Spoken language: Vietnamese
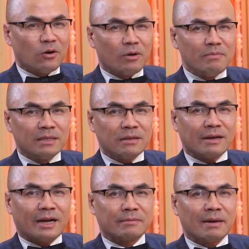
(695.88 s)
cô ấy biến tất
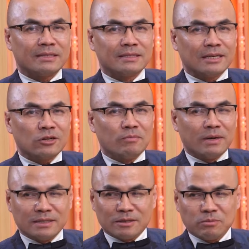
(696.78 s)
cả những màn trình diễn của
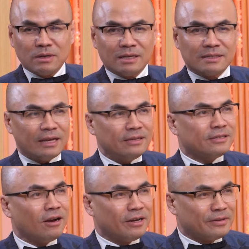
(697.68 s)
mình giống như là dễ như
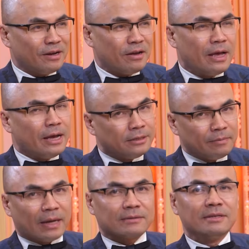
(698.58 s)
chơi đó
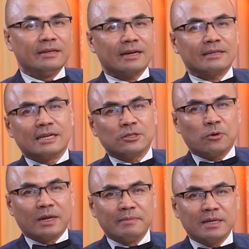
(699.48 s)
nhưng mà nhân nhắc đến cái
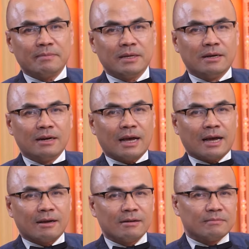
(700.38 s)
show đấy minh đức mới nhớ là
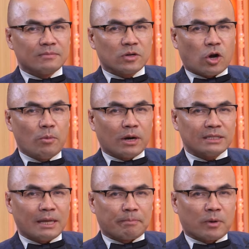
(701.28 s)
à, có một
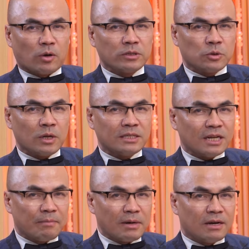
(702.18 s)
cái tập mà có sự xuất hiện
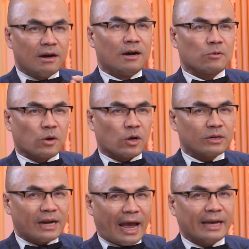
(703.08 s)
rất là bất ngờ của
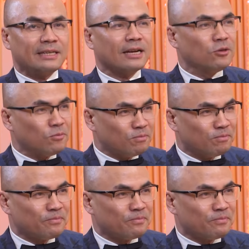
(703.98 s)
con gái trang nhung